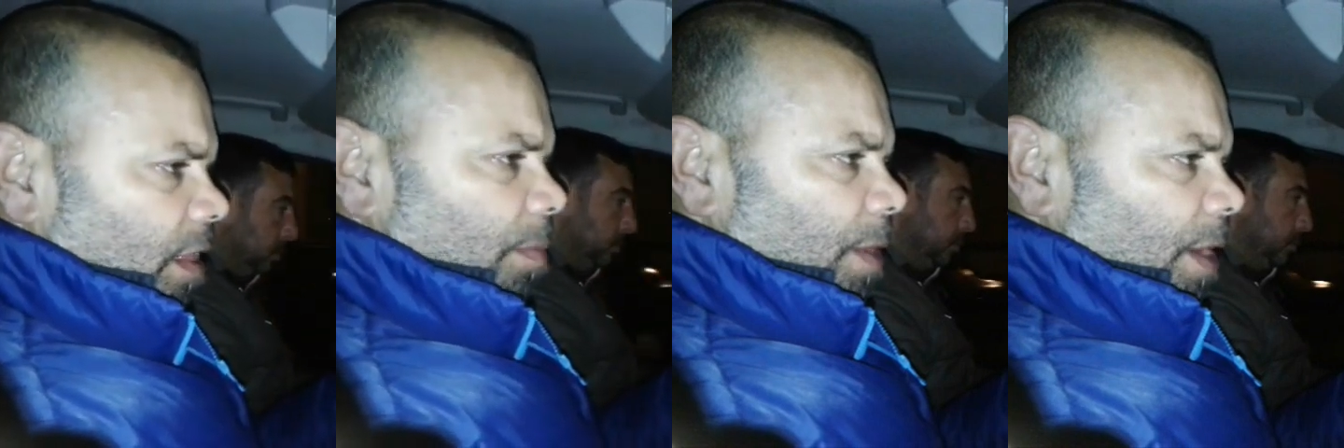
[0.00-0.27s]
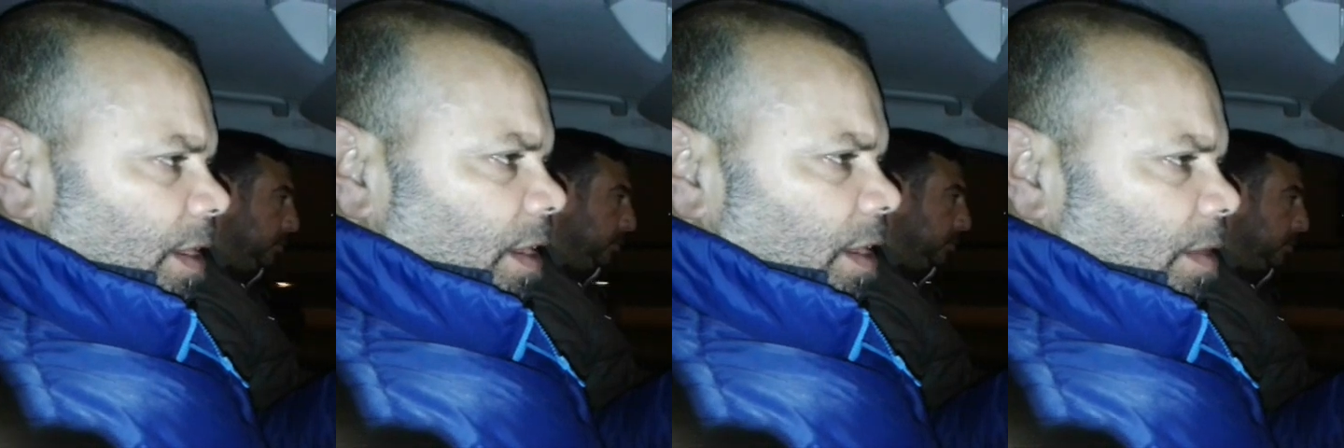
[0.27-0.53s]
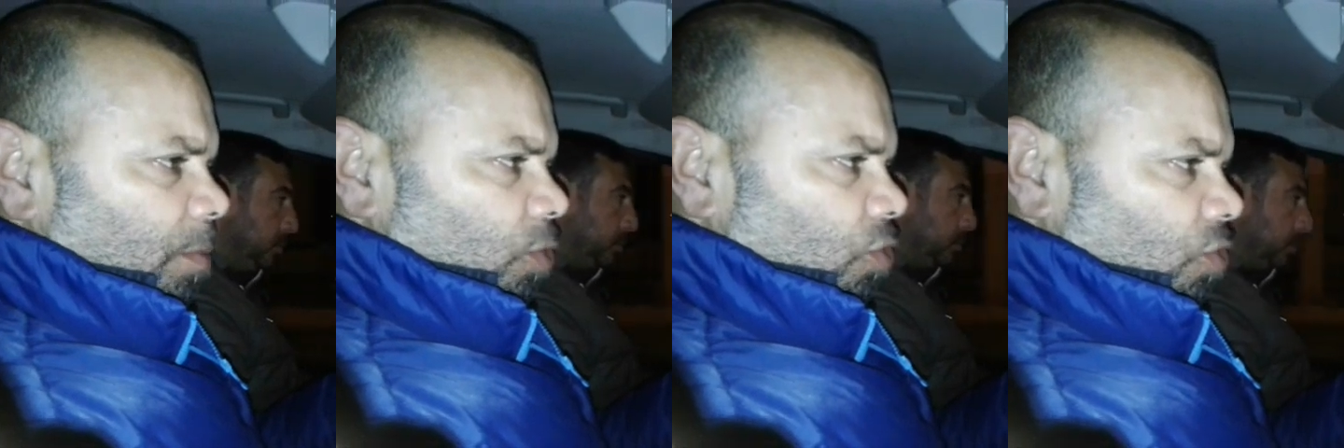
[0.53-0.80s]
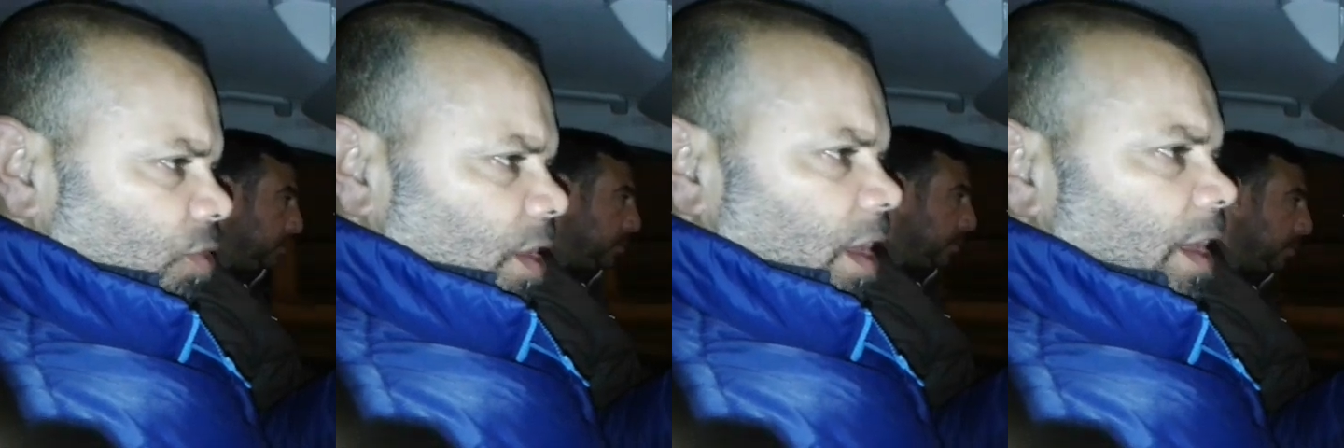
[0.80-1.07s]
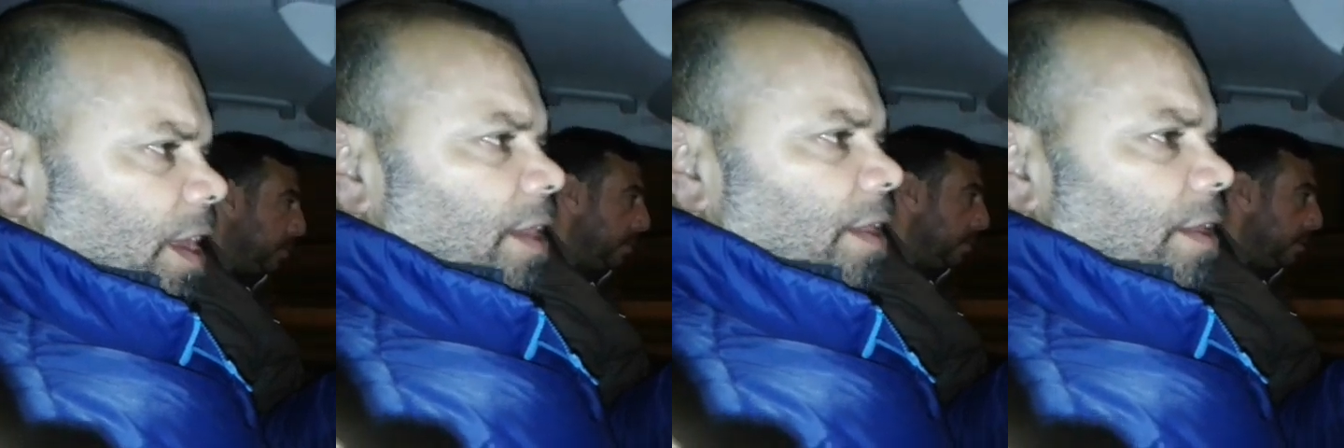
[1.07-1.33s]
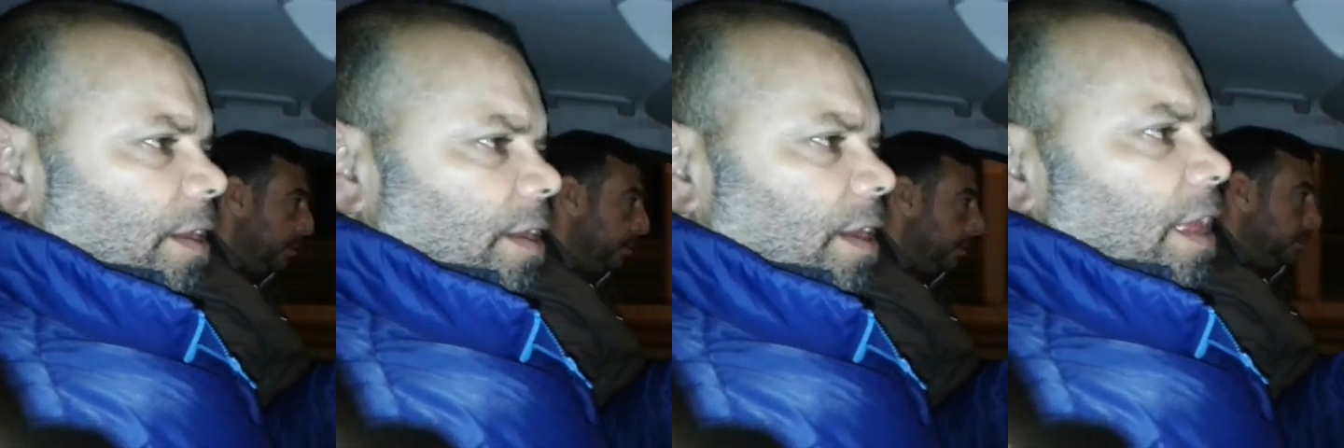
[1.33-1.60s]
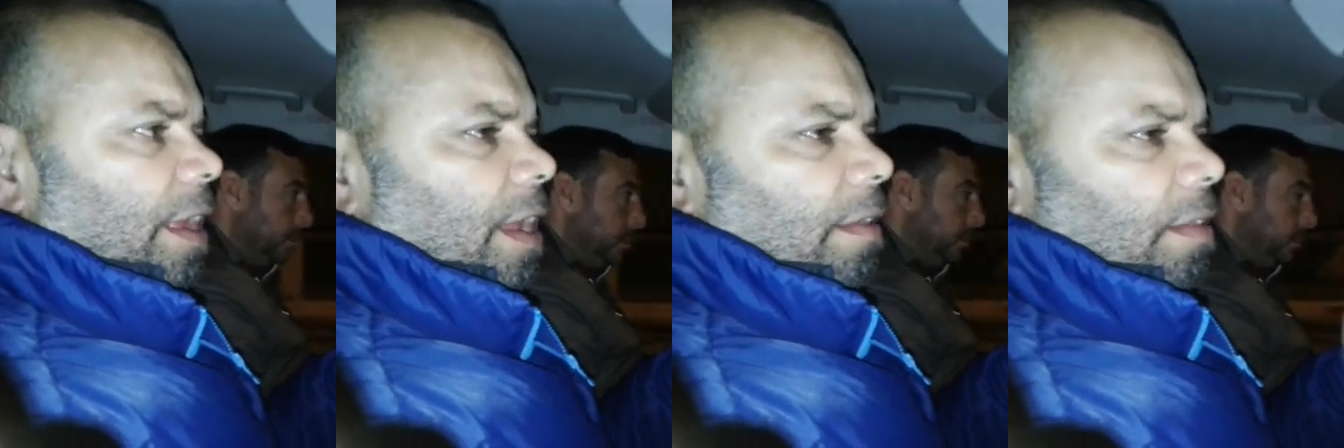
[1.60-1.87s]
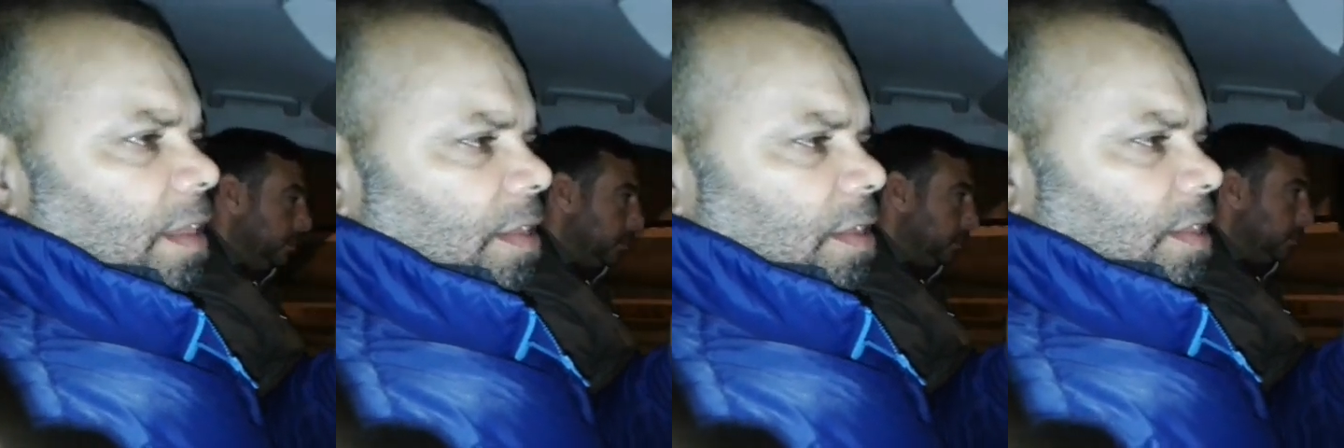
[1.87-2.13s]
طبعا اللي موجوده حاليا الا
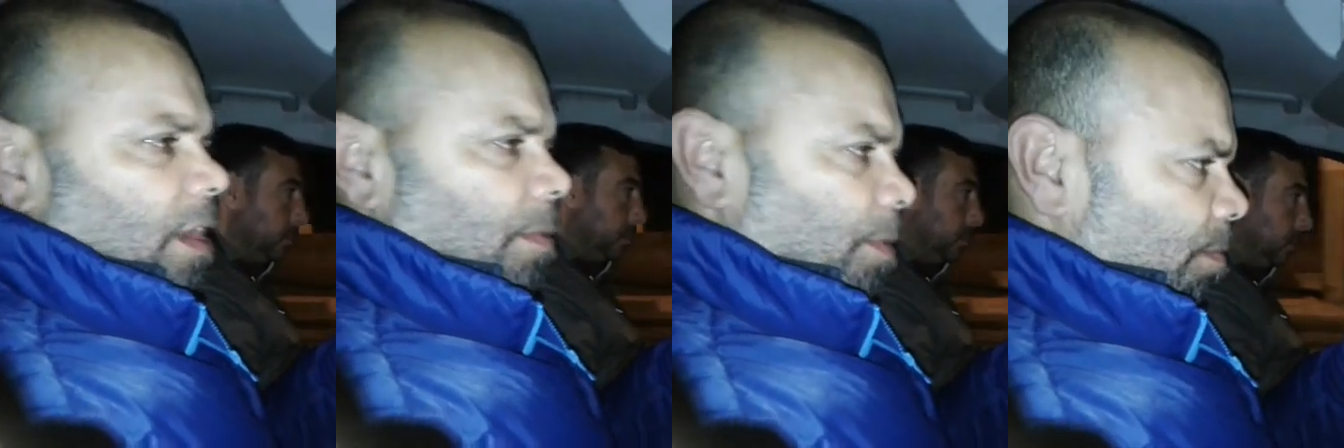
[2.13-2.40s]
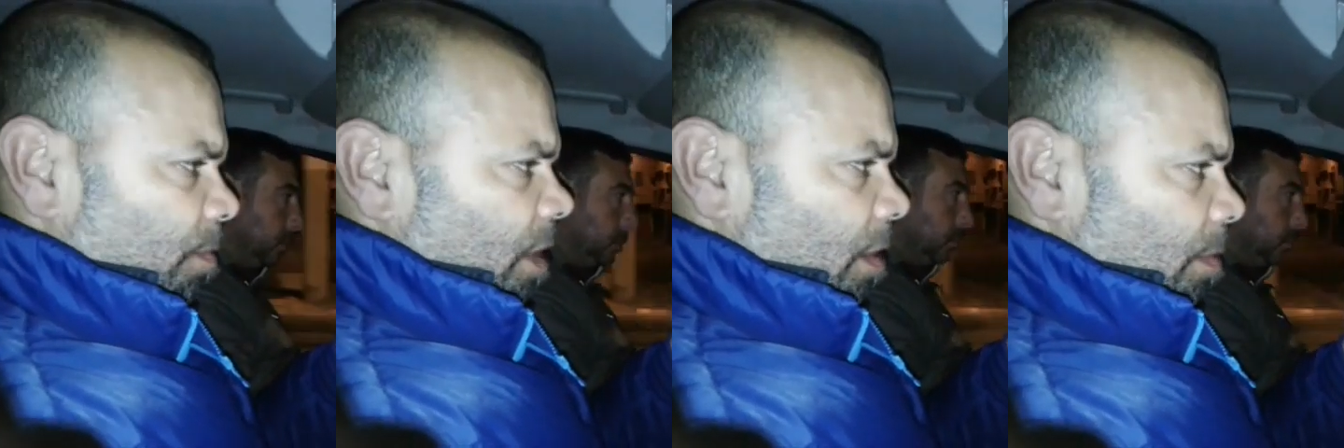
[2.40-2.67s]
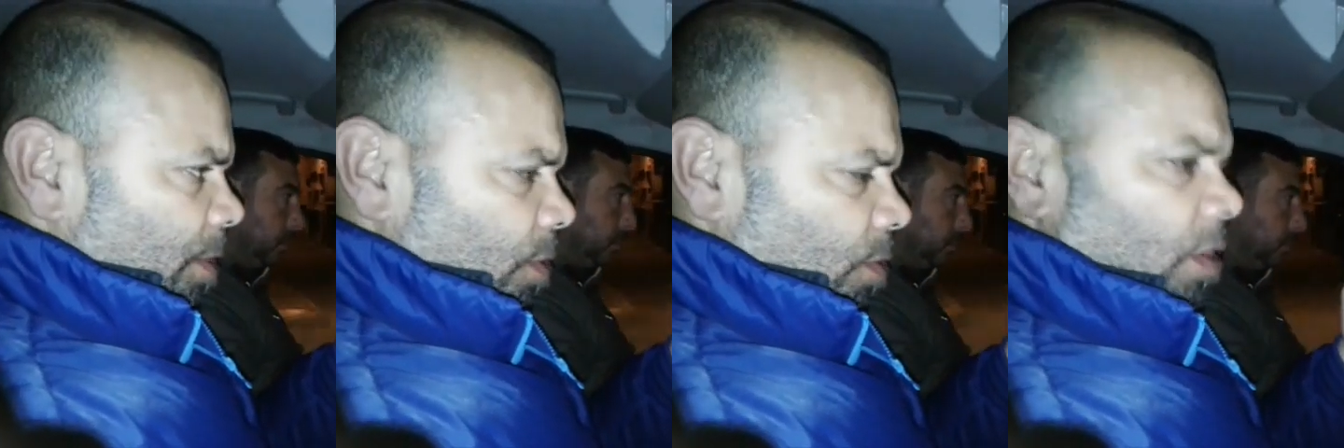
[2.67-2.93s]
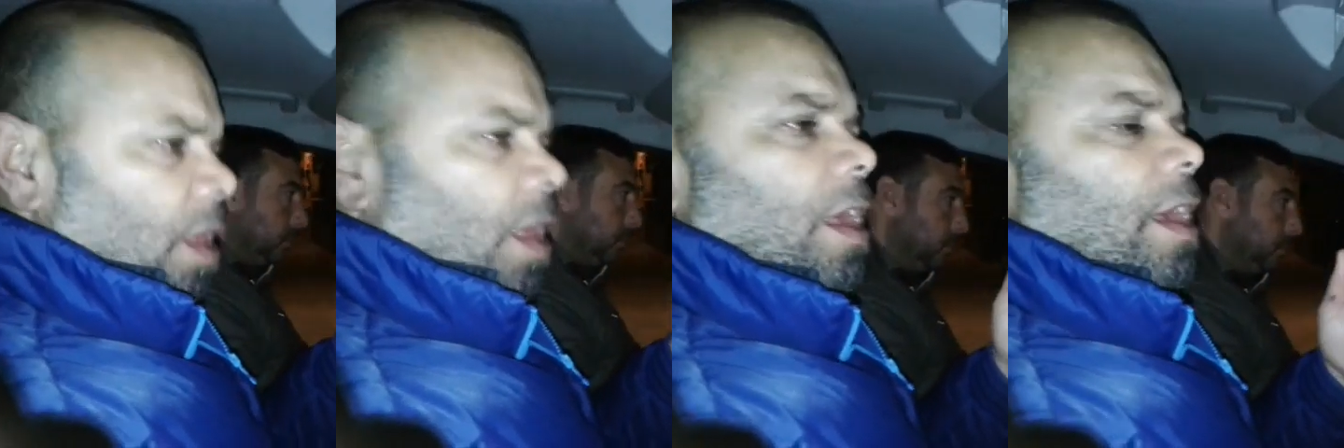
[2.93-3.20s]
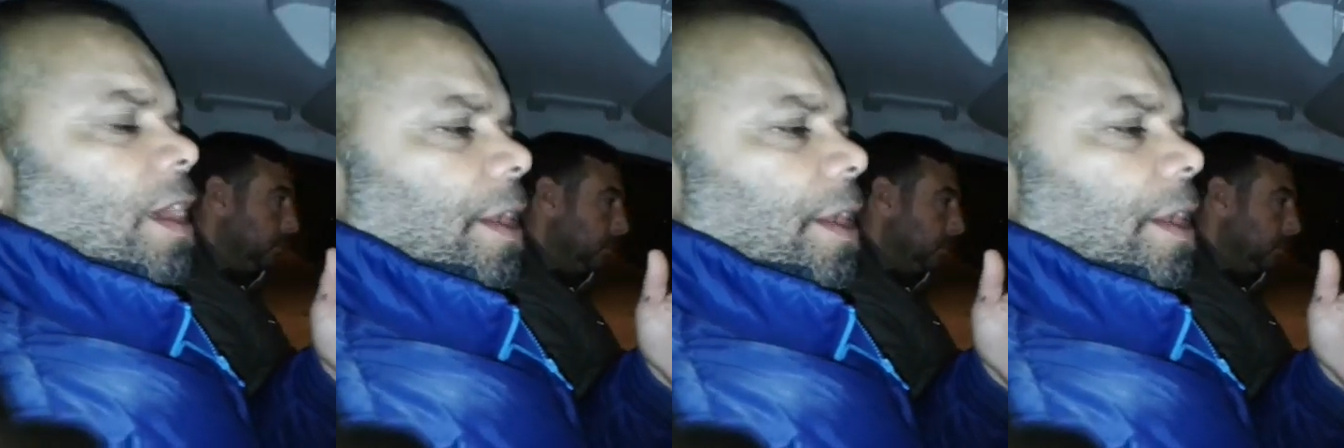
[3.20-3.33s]
كان كانت هذه الدار ب 5 المليون